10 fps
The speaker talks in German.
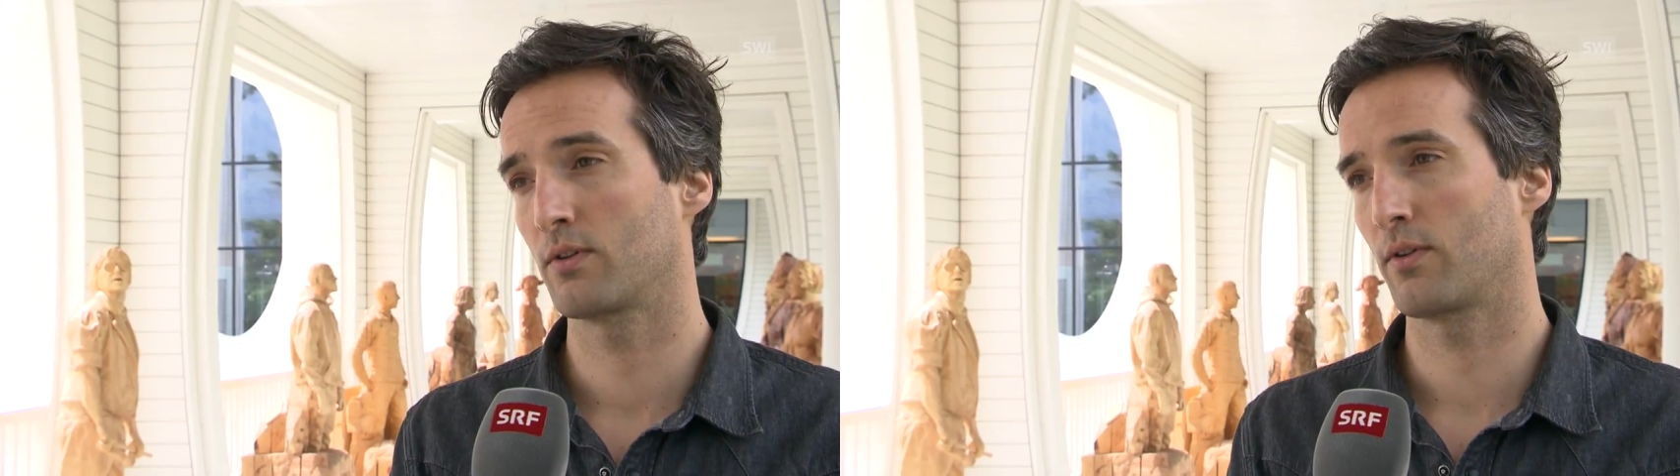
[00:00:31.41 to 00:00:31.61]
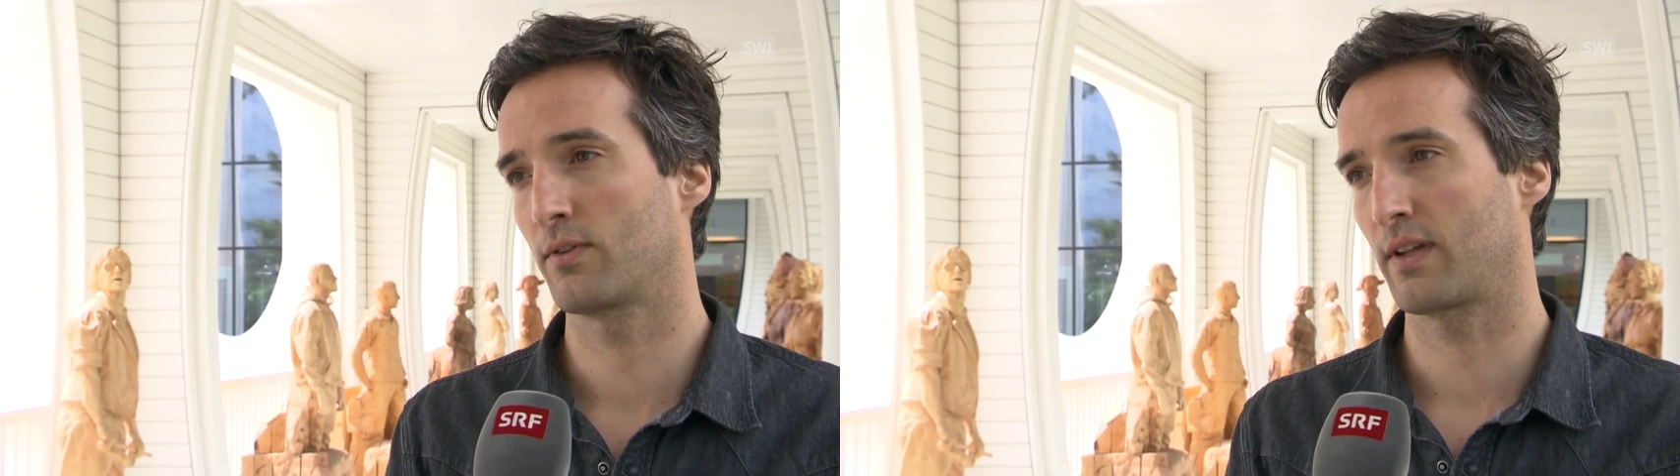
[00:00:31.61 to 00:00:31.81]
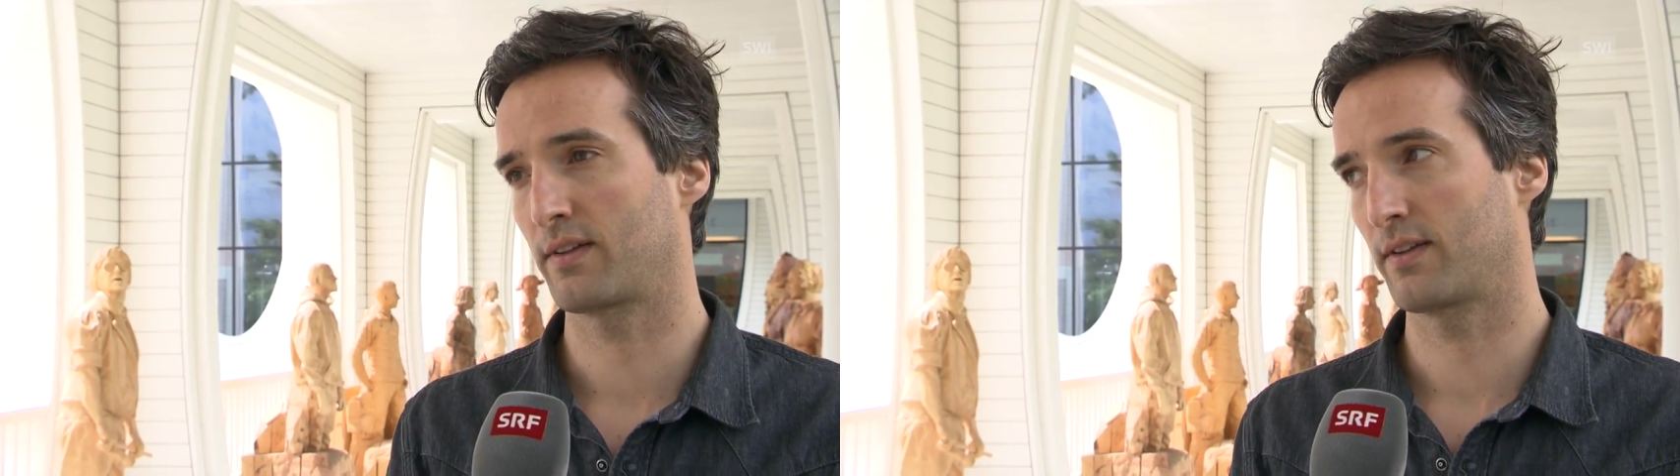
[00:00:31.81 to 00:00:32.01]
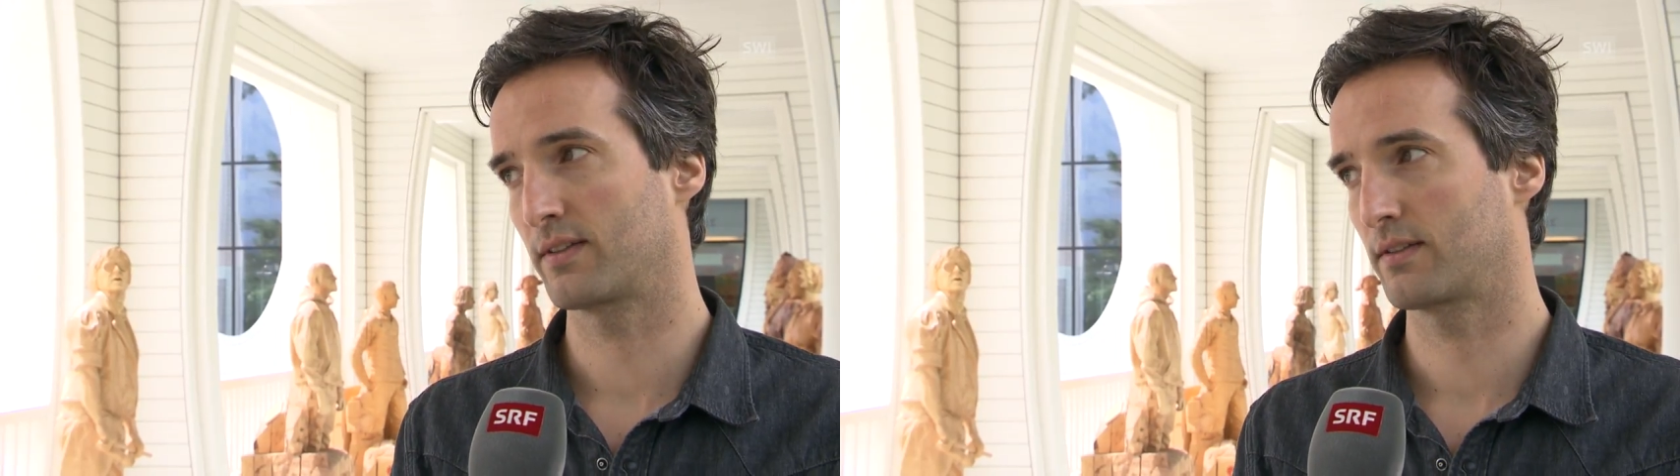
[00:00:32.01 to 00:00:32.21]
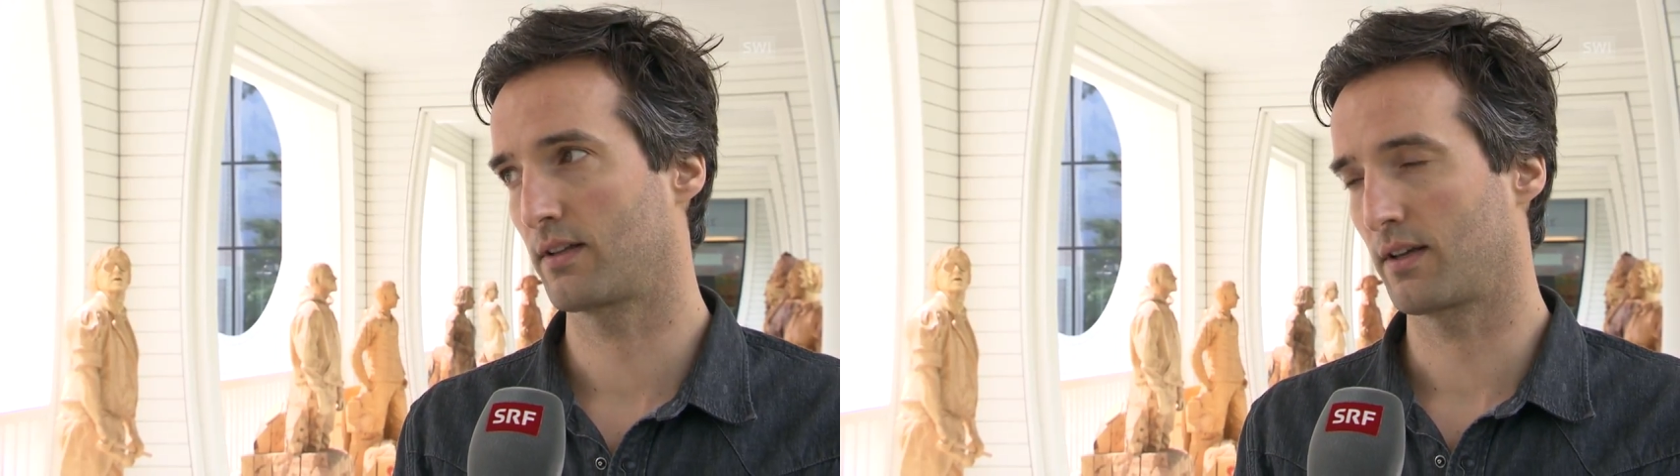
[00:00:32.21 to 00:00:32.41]
Und das
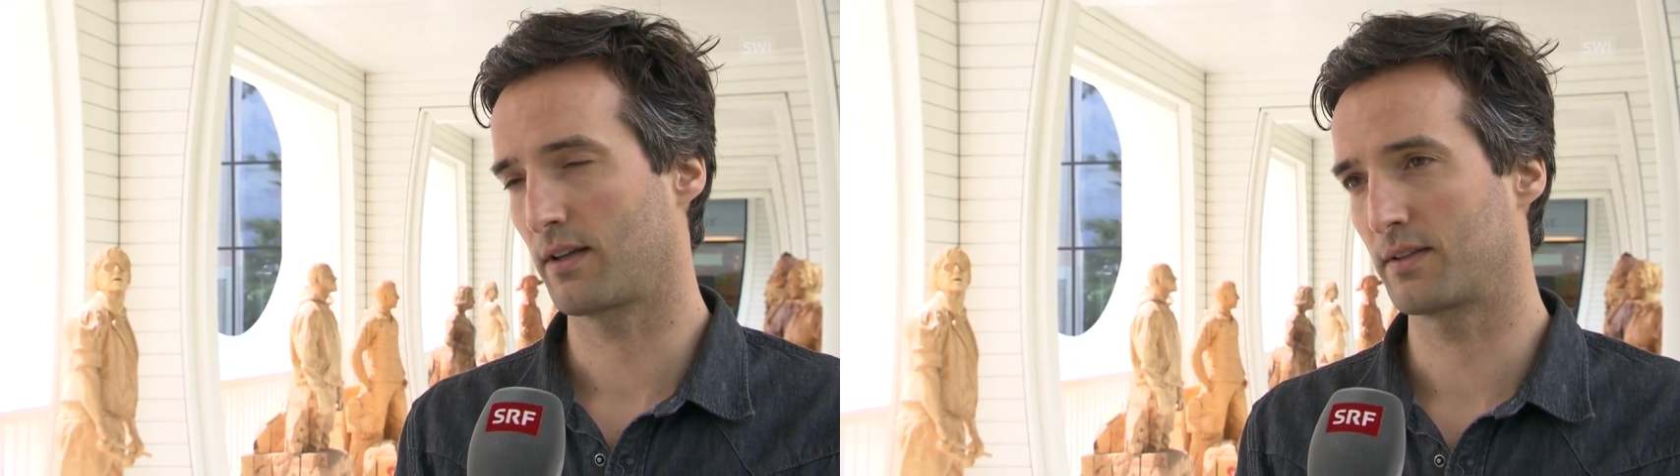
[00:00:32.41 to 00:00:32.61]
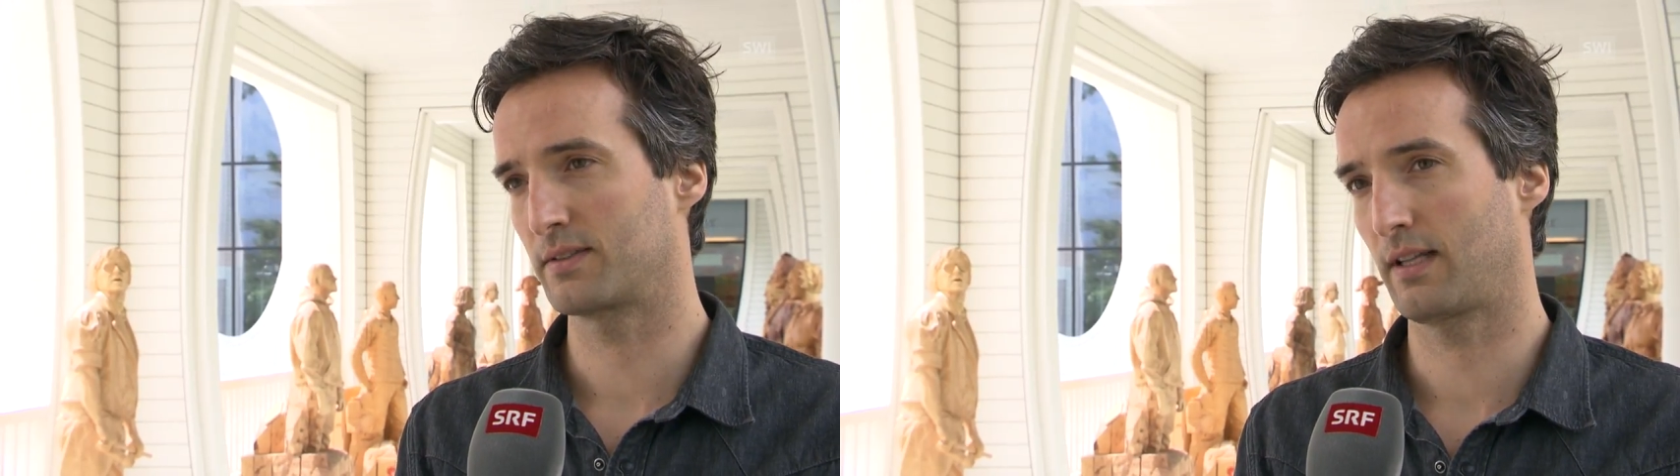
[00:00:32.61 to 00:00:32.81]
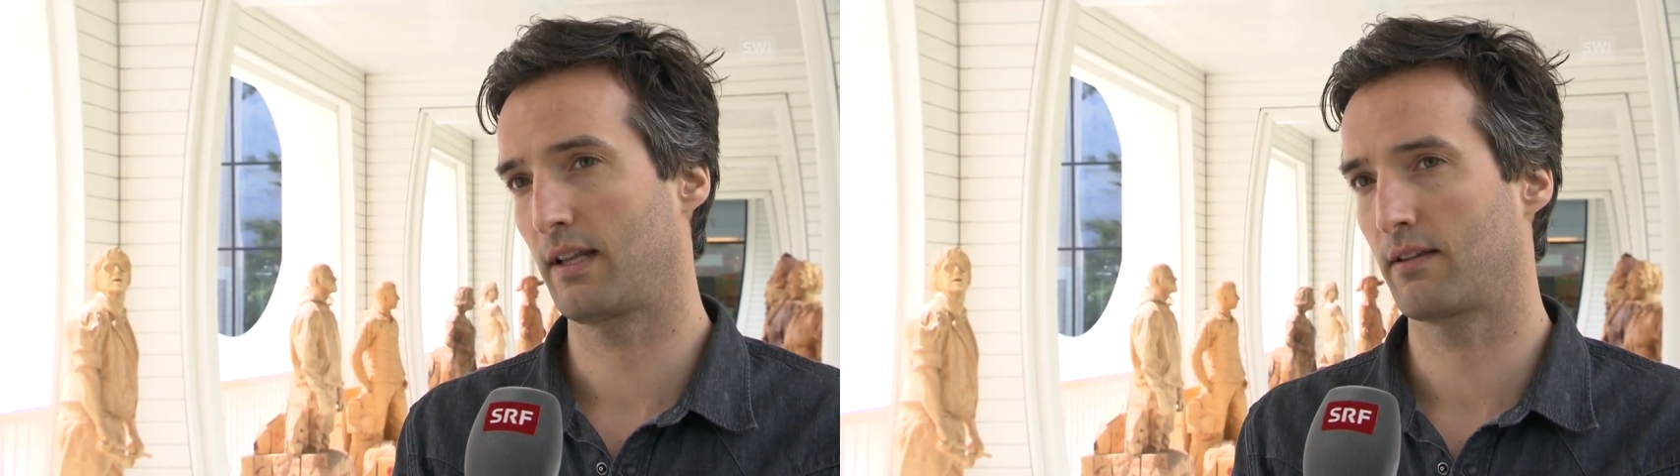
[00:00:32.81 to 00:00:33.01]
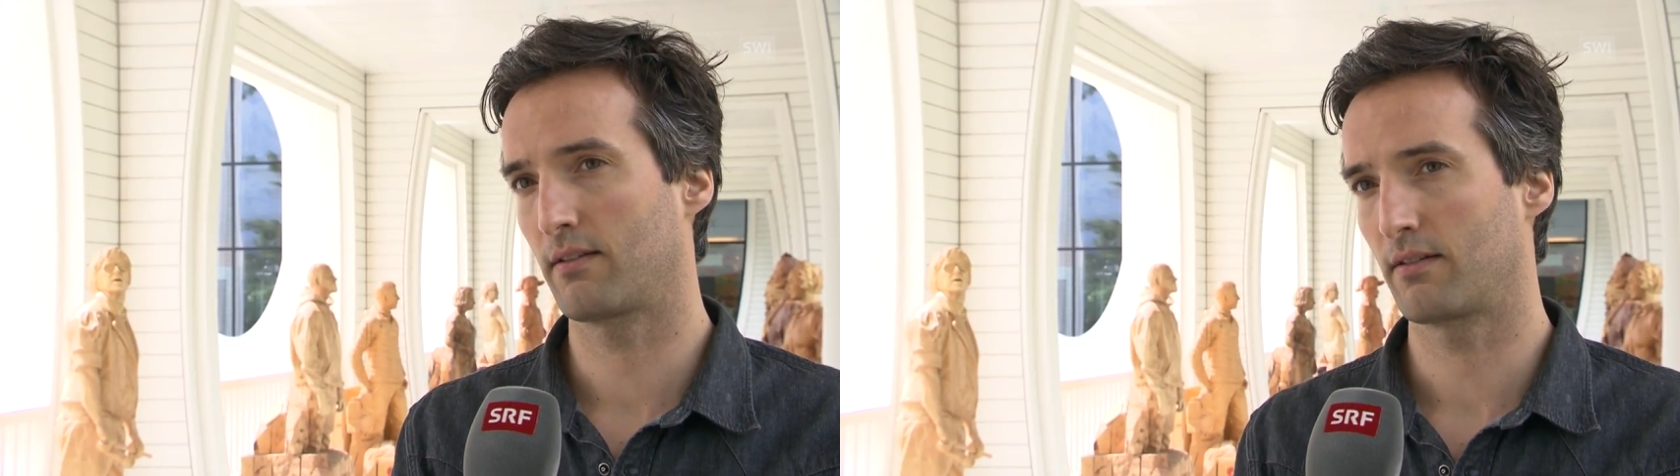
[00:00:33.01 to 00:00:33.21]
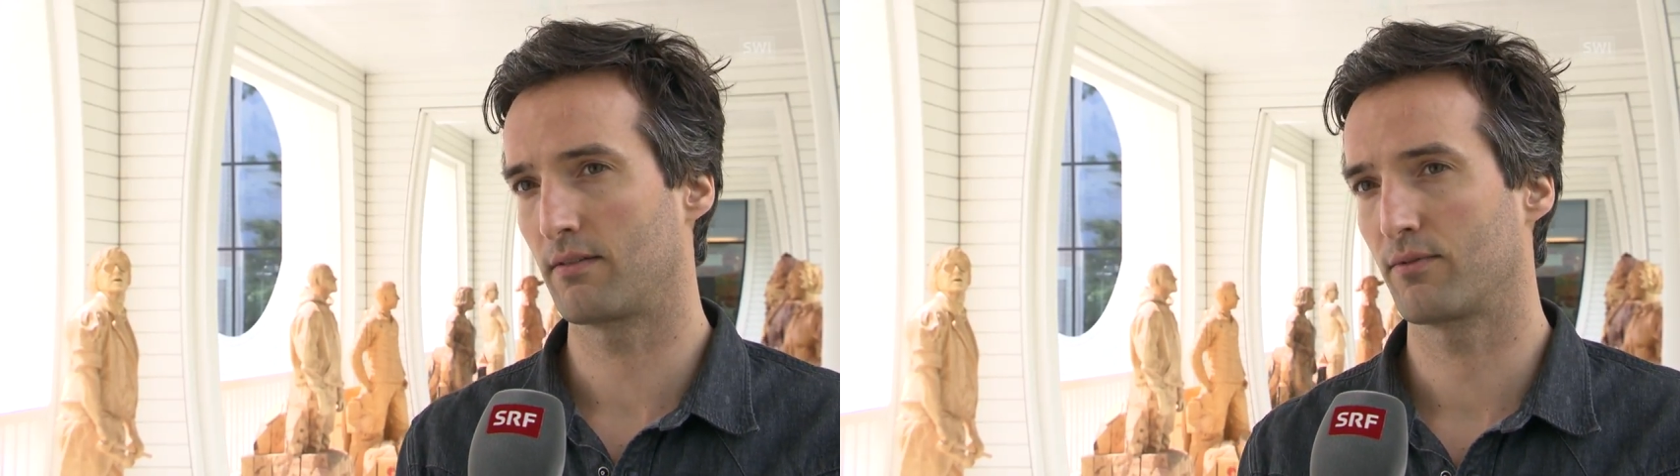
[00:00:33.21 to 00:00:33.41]
ist äh, sicherlich
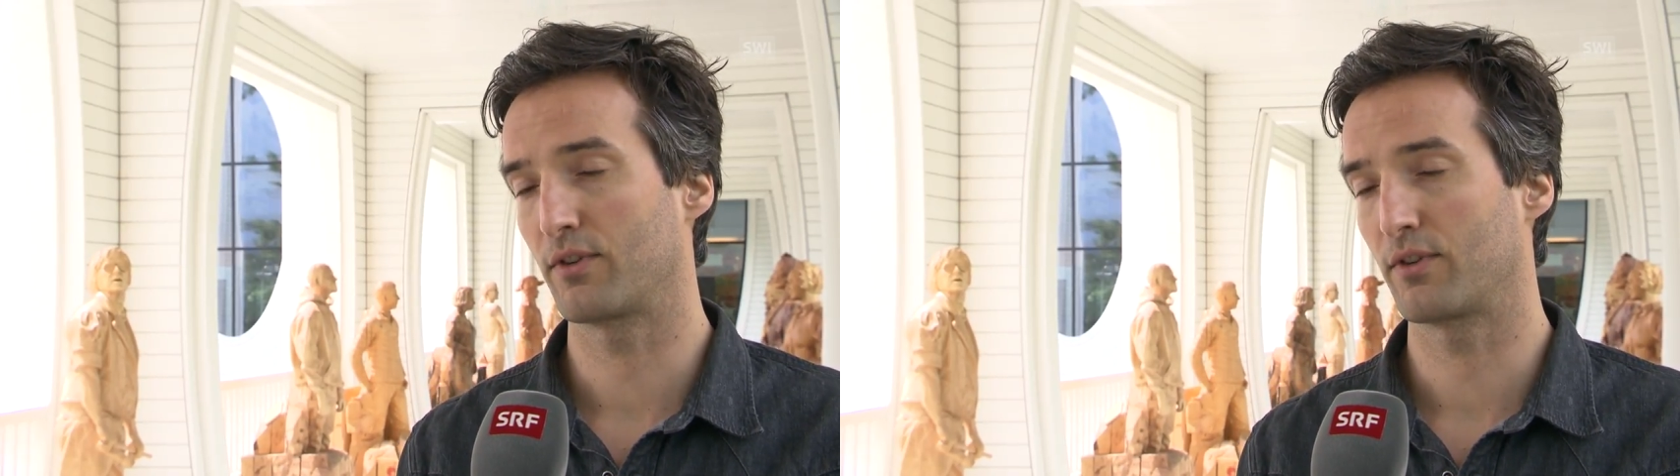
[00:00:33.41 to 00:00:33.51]
äh,